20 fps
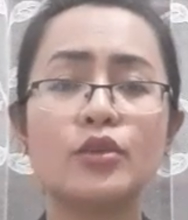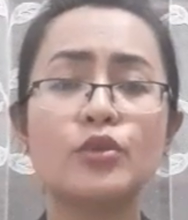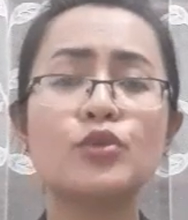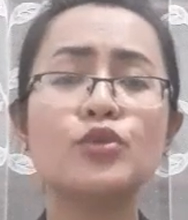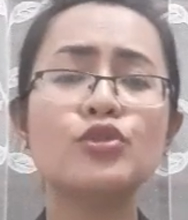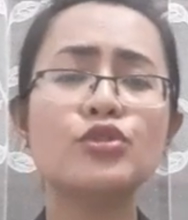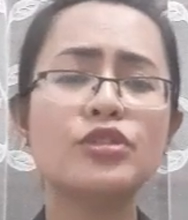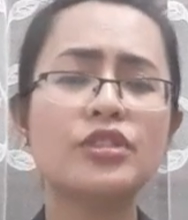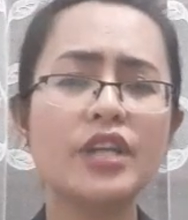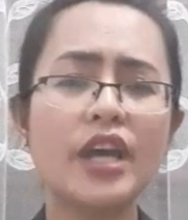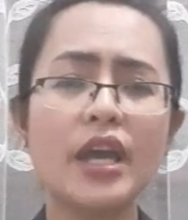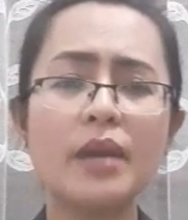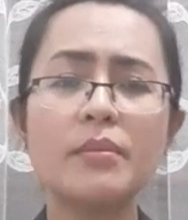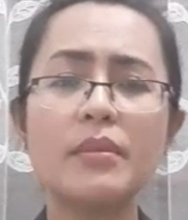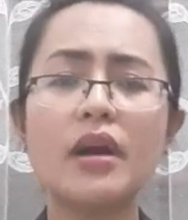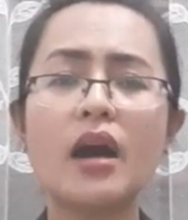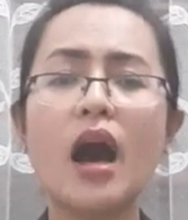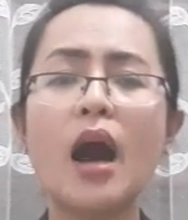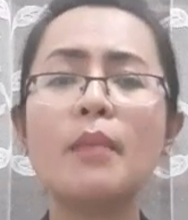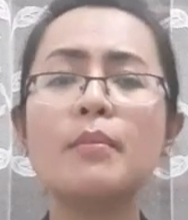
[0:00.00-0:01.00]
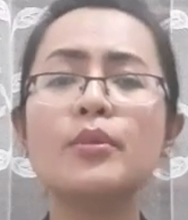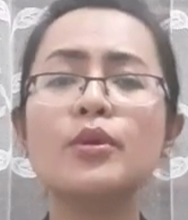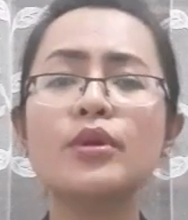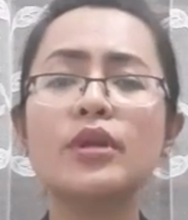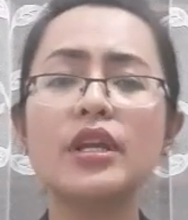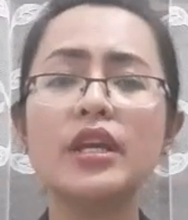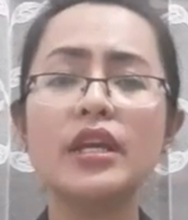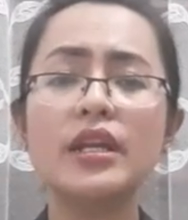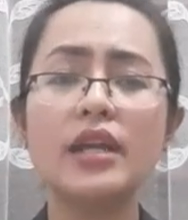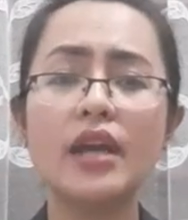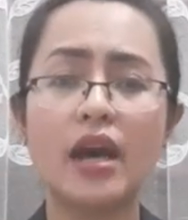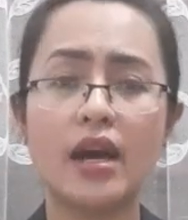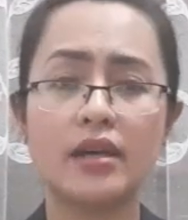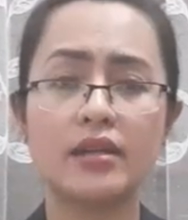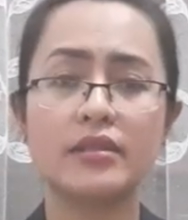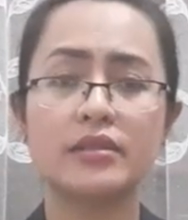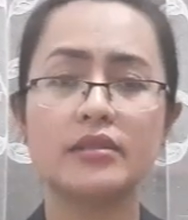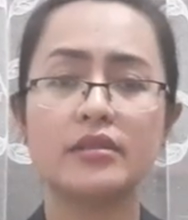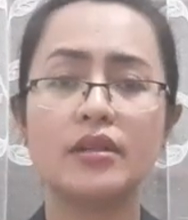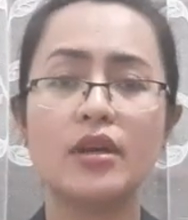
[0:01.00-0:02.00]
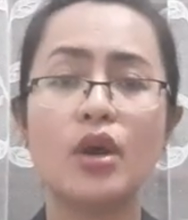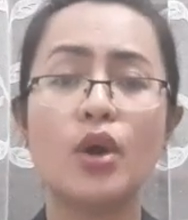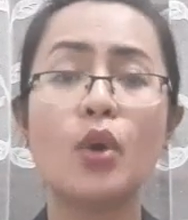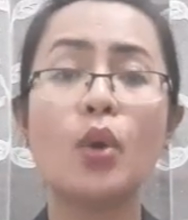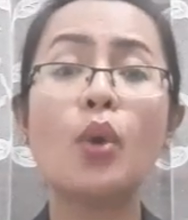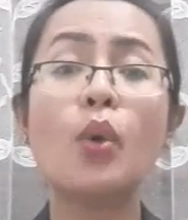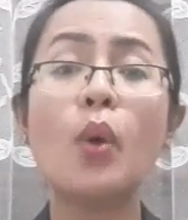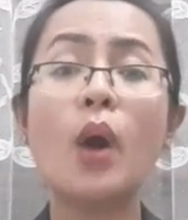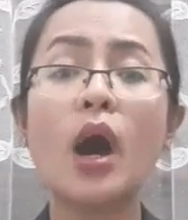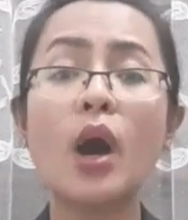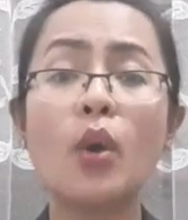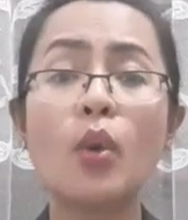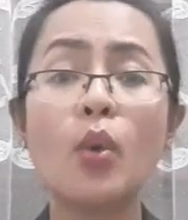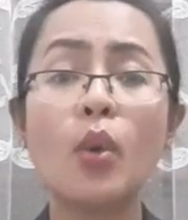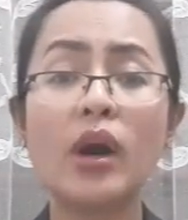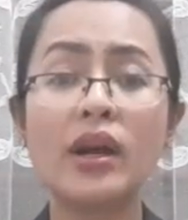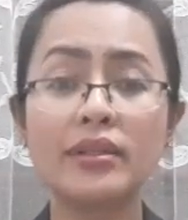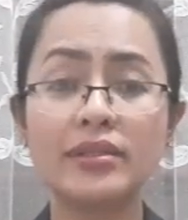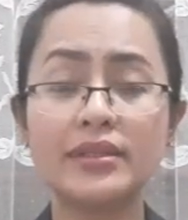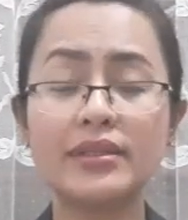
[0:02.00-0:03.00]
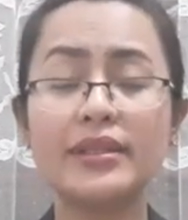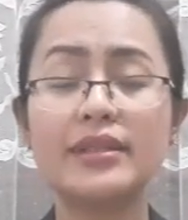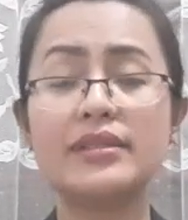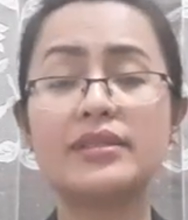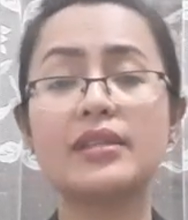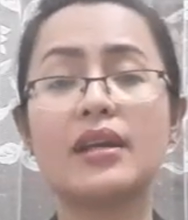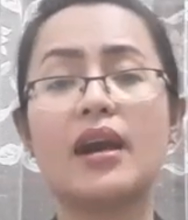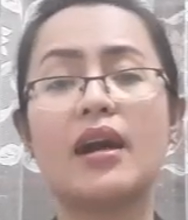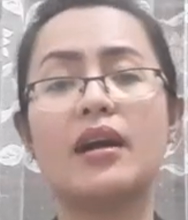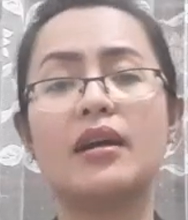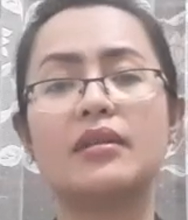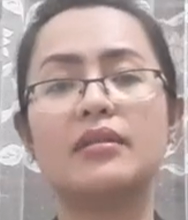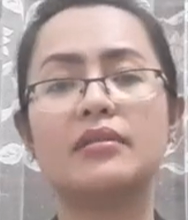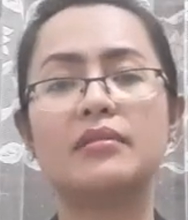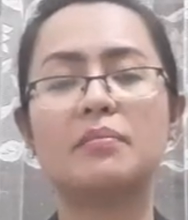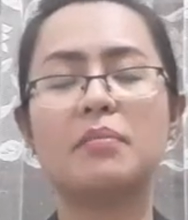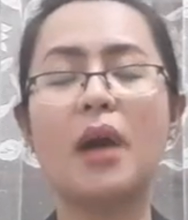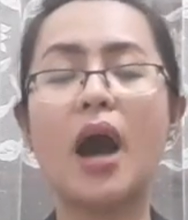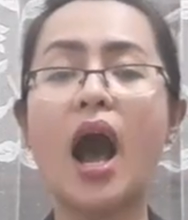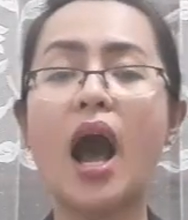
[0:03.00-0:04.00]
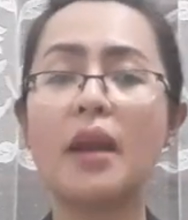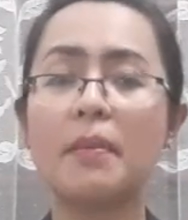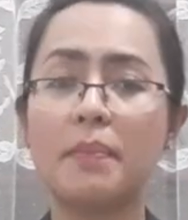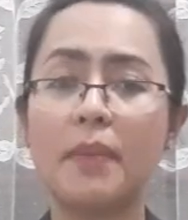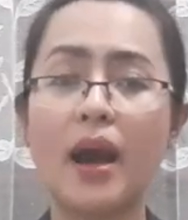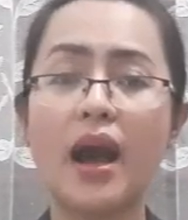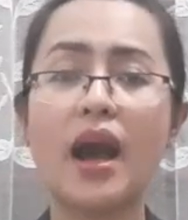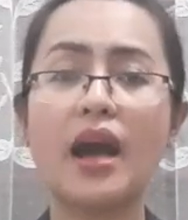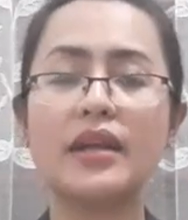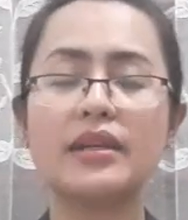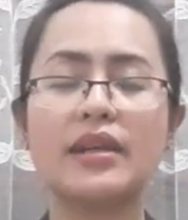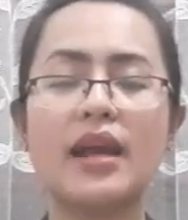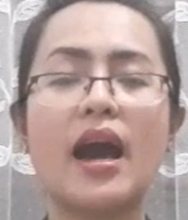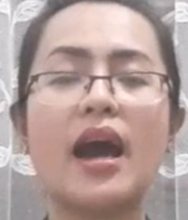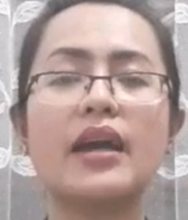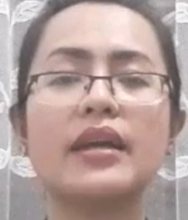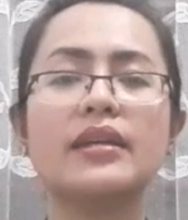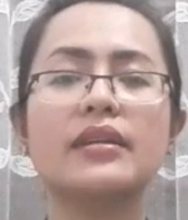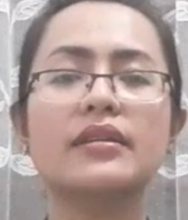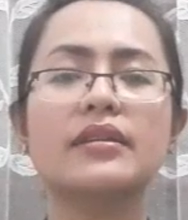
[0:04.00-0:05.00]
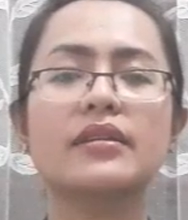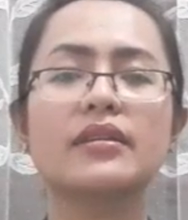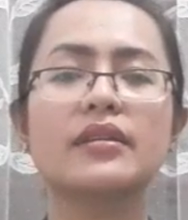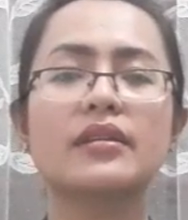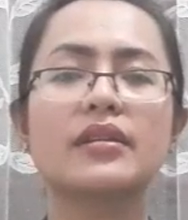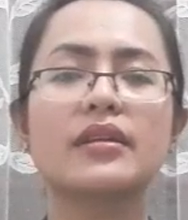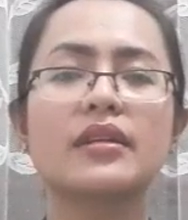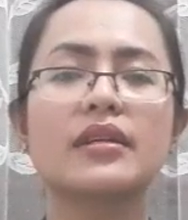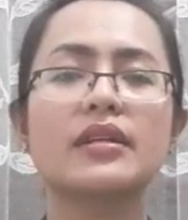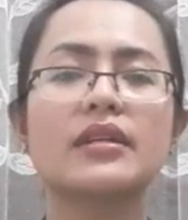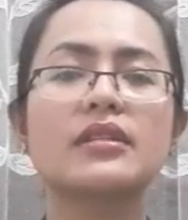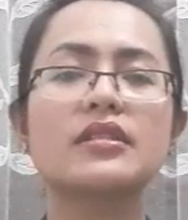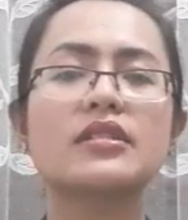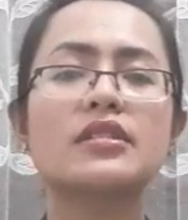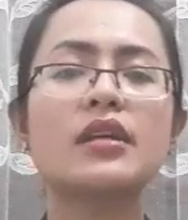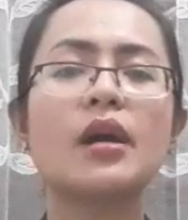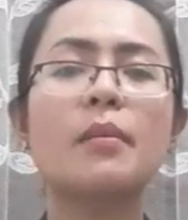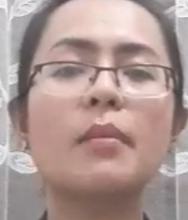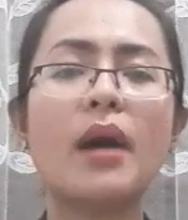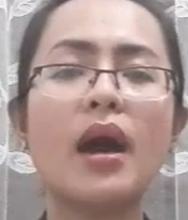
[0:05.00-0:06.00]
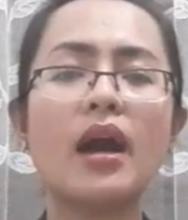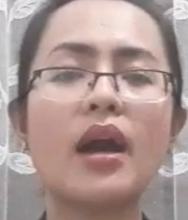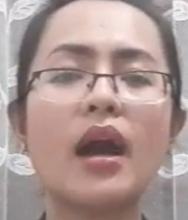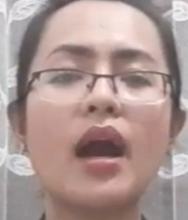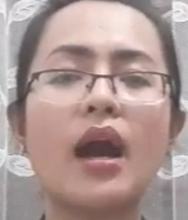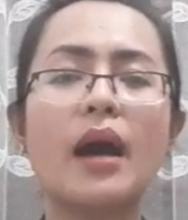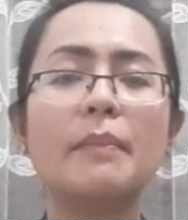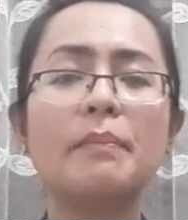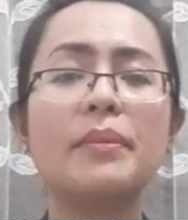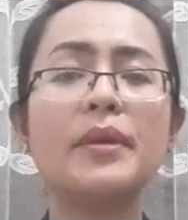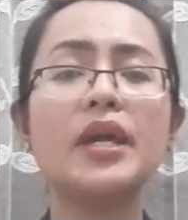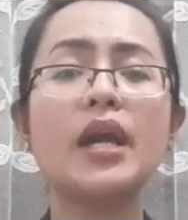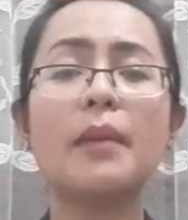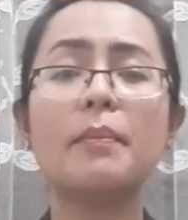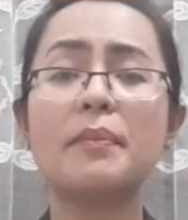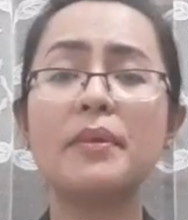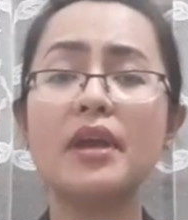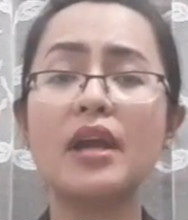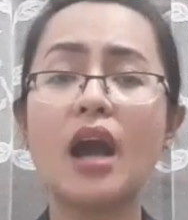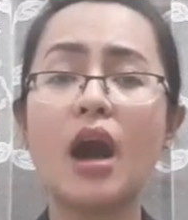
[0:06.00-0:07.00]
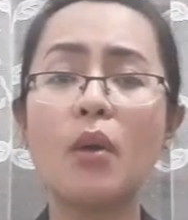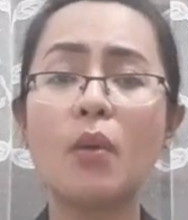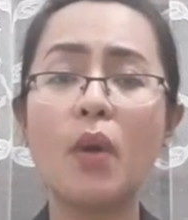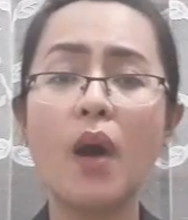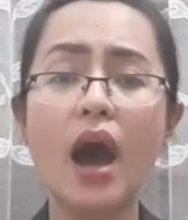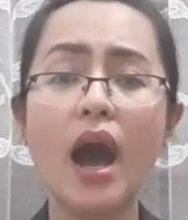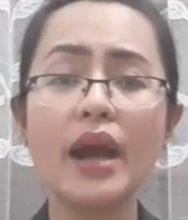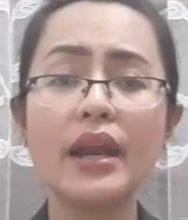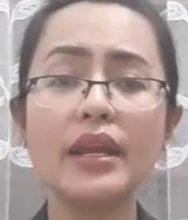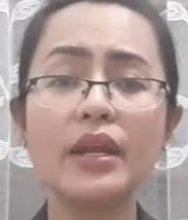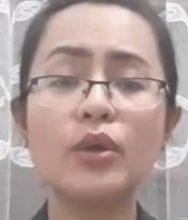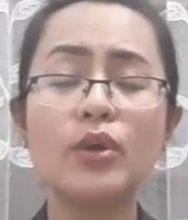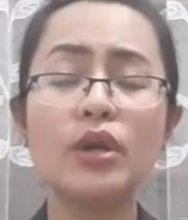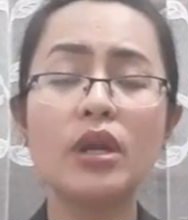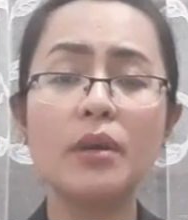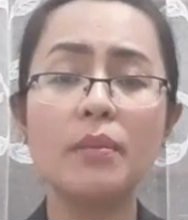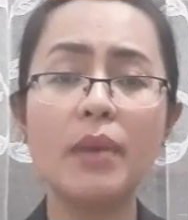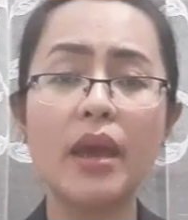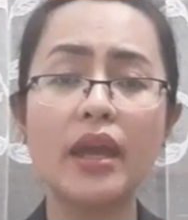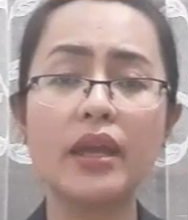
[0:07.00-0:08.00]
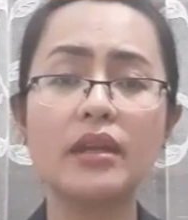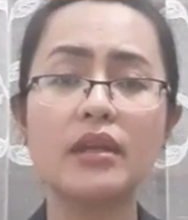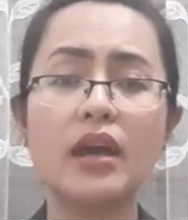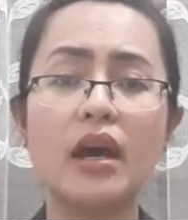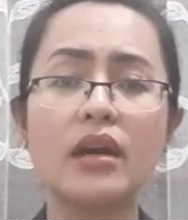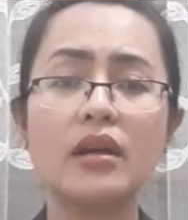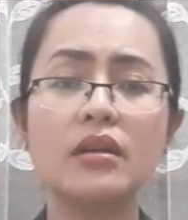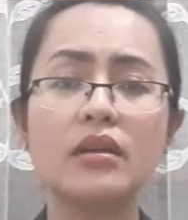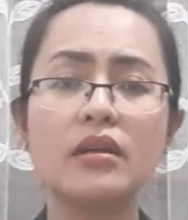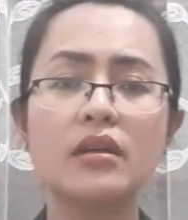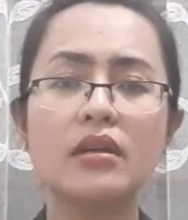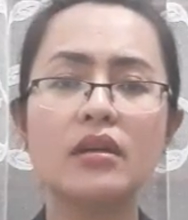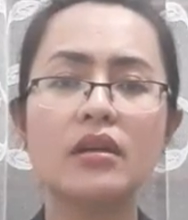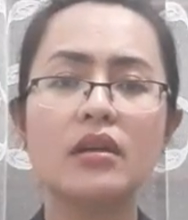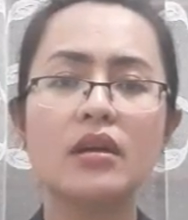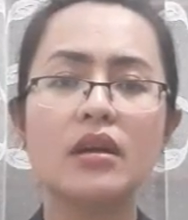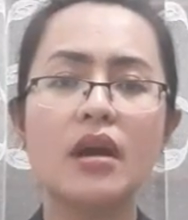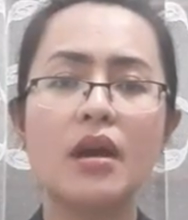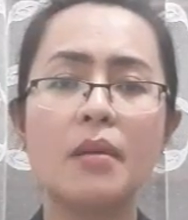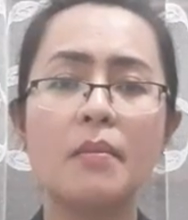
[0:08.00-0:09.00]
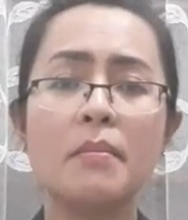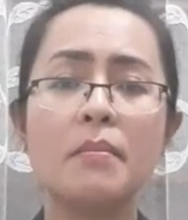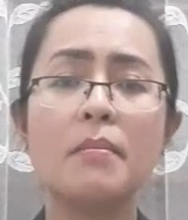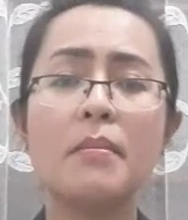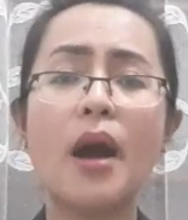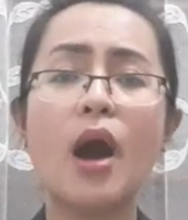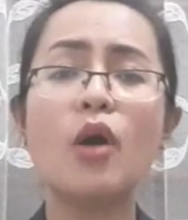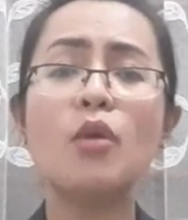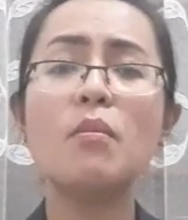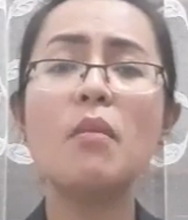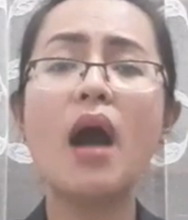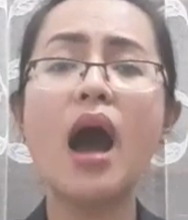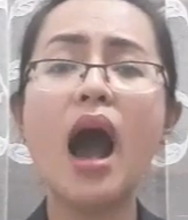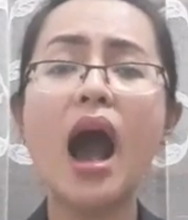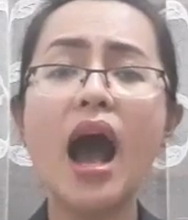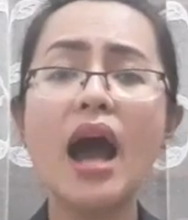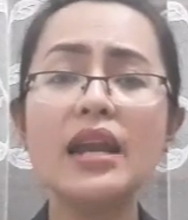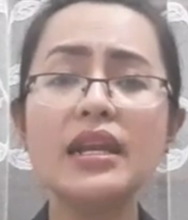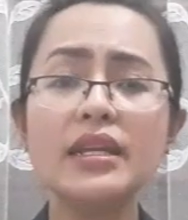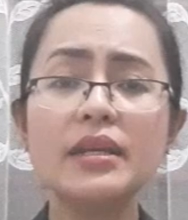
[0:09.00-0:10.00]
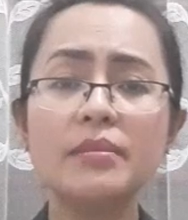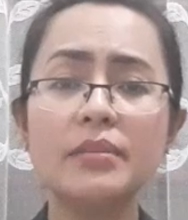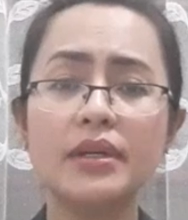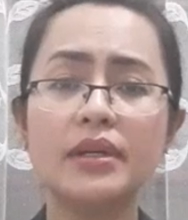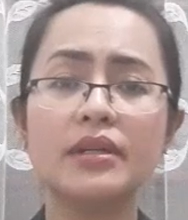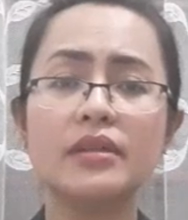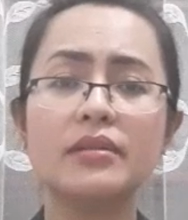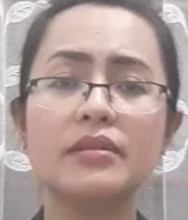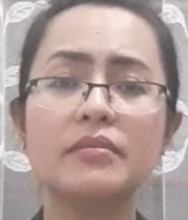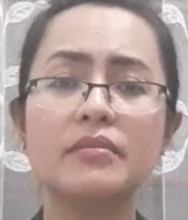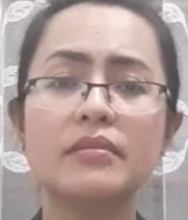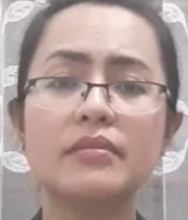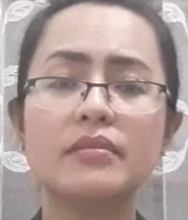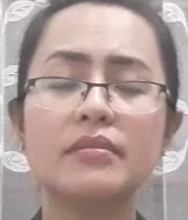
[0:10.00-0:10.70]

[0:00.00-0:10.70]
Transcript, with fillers: Kujay maamuri na. Kuah-kuah sisa pangan-pangan dai. Semaka piga-piga wari ku lebih na. mbau mali mo.